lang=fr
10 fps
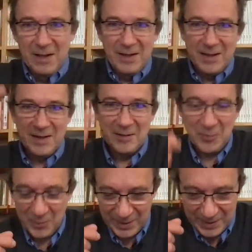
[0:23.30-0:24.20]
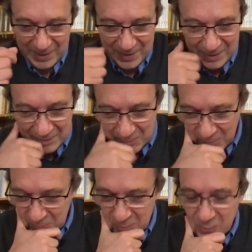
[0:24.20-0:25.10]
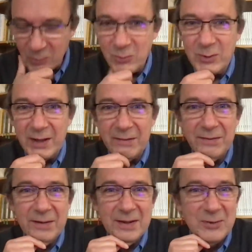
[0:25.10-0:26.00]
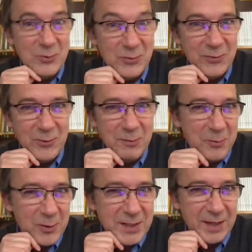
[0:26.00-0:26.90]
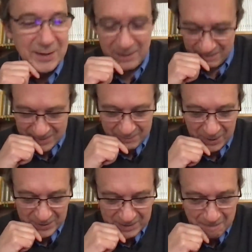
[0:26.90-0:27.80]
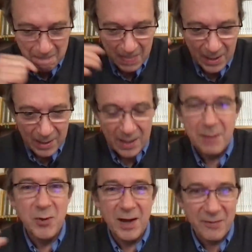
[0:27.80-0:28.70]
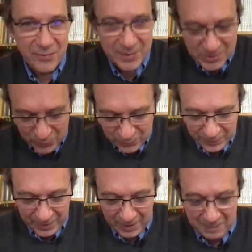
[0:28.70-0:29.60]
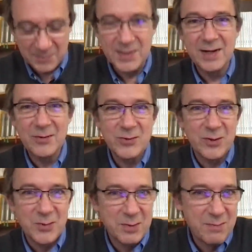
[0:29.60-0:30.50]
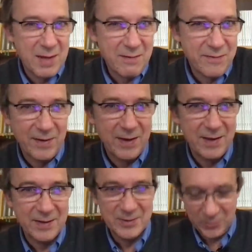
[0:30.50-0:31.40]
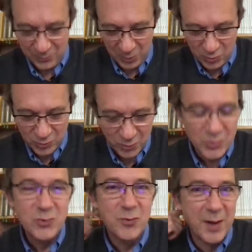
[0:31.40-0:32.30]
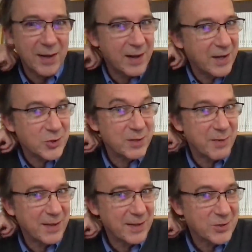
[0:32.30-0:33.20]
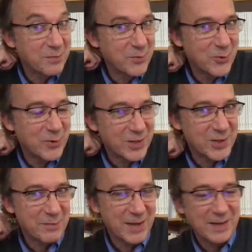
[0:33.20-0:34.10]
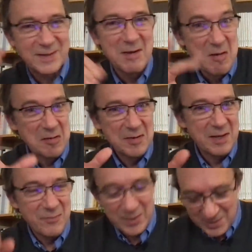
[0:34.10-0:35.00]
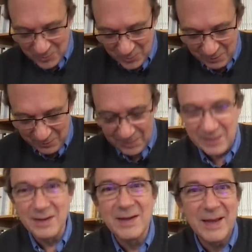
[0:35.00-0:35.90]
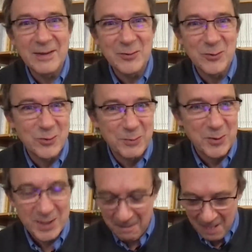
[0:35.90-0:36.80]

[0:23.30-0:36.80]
il y a des trucs qui euh, sont tout à fait nouveaux pour certains. C'est parti. Et puis à la fin, je vous ferai un petit léus comme j'aime bien le faire. Sur... Bah, aujourd'hui, je vais vous parler de l'âge des planètes. J'aime beaucoup l'âge des planètes. Vous allez voir, c'est tout à fait inattendu, je pense.